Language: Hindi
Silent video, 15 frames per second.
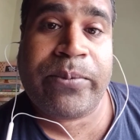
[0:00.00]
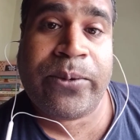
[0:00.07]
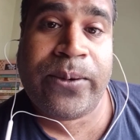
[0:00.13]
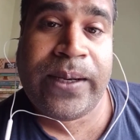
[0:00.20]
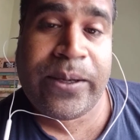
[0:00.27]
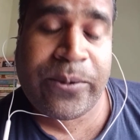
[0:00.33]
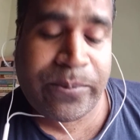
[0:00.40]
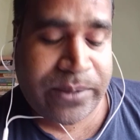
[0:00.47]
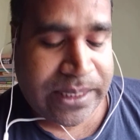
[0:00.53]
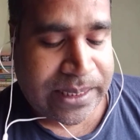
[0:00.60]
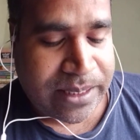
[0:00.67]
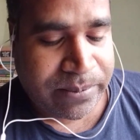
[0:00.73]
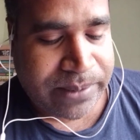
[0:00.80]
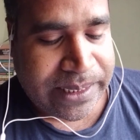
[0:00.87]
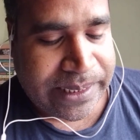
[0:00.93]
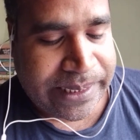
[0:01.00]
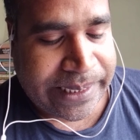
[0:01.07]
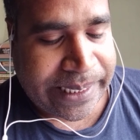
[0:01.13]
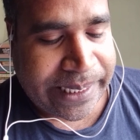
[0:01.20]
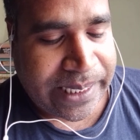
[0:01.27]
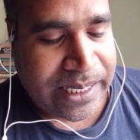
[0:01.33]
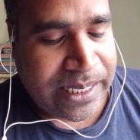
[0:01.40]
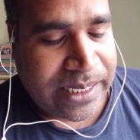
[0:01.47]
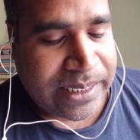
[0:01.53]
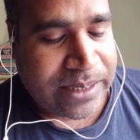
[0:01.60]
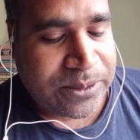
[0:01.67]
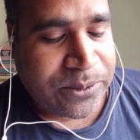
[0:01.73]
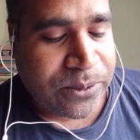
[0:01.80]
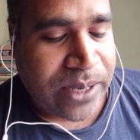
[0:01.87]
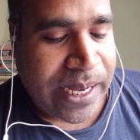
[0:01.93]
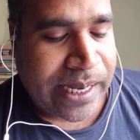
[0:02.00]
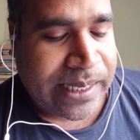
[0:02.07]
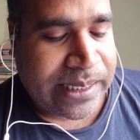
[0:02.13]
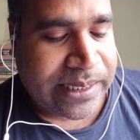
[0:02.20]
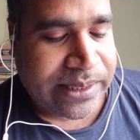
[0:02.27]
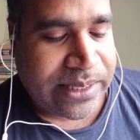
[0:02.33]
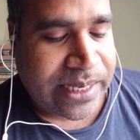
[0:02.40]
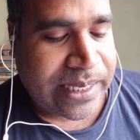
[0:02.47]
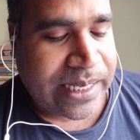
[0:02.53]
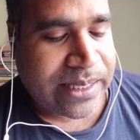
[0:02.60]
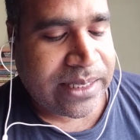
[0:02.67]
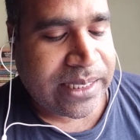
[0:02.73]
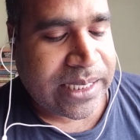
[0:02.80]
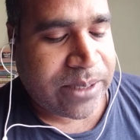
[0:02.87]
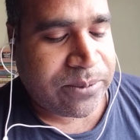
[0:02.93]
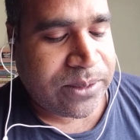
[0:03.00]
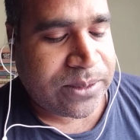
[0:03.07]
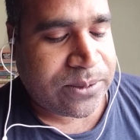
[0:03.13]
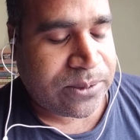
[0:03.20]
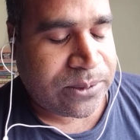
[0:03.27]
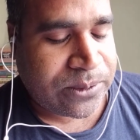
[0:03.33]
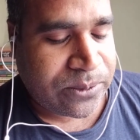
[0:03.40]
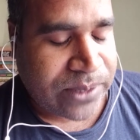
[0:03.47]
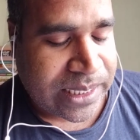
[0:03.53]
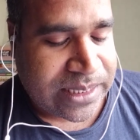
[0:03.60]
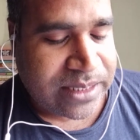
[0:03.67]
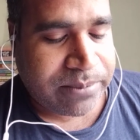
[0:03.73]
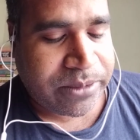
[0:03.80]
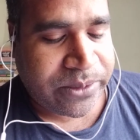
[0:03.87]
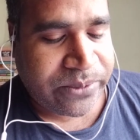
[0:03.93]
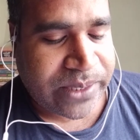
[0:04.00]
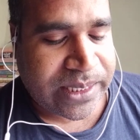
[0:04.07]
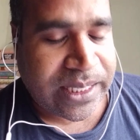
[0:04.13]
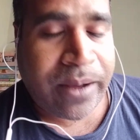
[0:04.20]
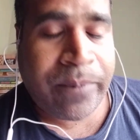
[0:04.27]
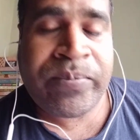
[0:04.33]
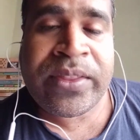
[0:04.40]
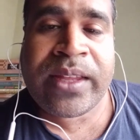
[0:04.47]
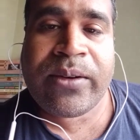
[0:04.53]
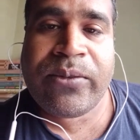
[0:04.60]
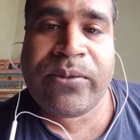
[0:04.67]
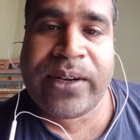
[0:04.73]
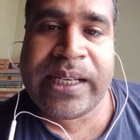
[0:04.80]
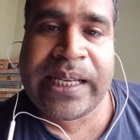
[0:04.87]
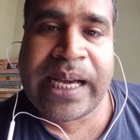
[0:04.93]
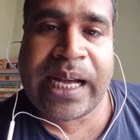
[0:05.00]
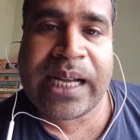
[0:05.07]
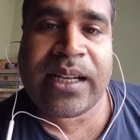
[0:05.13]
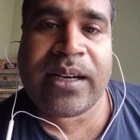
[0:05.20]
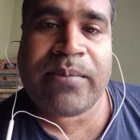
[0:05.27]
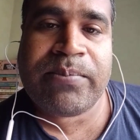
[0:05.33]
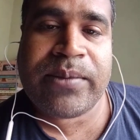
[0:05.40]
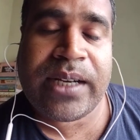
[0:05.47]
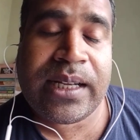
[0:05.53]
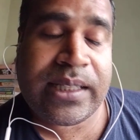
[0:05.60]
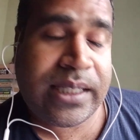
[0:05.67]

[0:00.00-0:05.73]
खुले रूप से धमकी दी है कि जो हाल इंदिरा गांधी का उन्नीस में हुआ था वही हाल अम,